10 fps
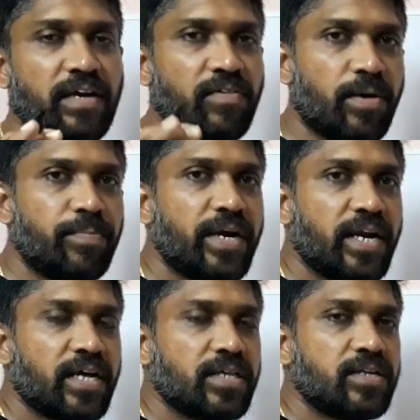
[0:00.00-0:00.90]

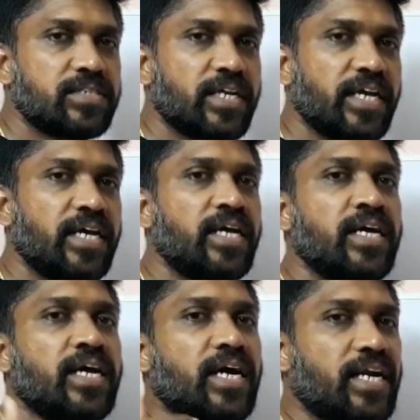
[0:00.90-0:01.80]
எவாப்ரேட்டராக இருந்தாலும் சரி
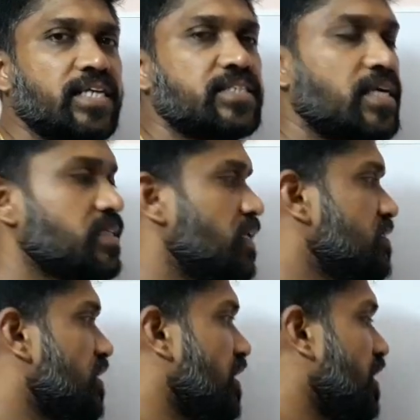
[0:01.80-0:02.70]
கண்டென்சராக
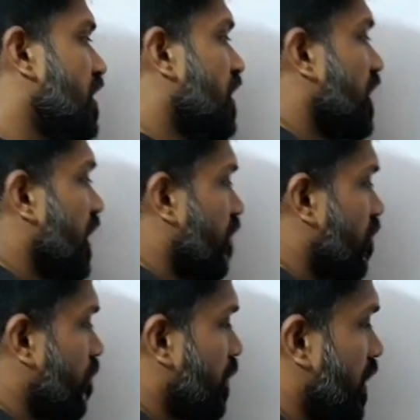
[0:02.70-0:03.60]
இருந்தாலும் சரி
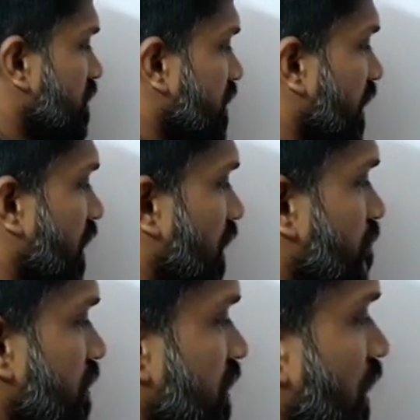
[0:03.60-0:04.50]
எவாப்ரேட்டர்
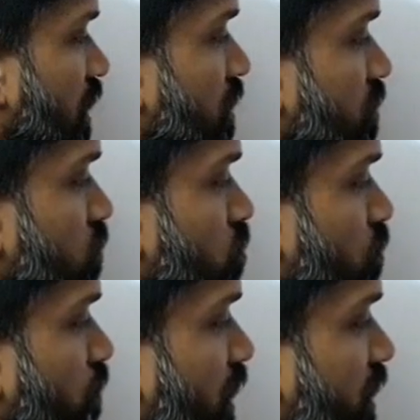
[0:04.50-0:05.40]
சைட்லலாம் பார்த்திங்கன்னா டூ
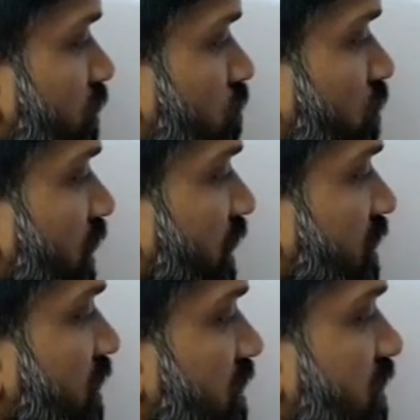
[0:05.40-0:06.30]
பாயிண்ட் டூ
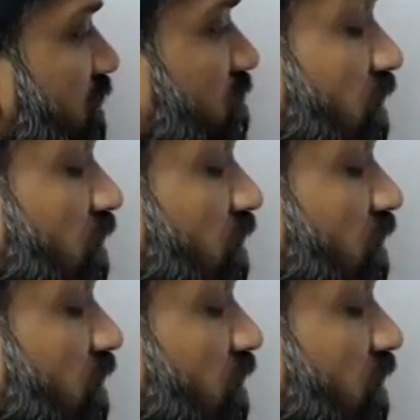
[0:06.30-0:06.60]
டிகிரி செல்சியஸ்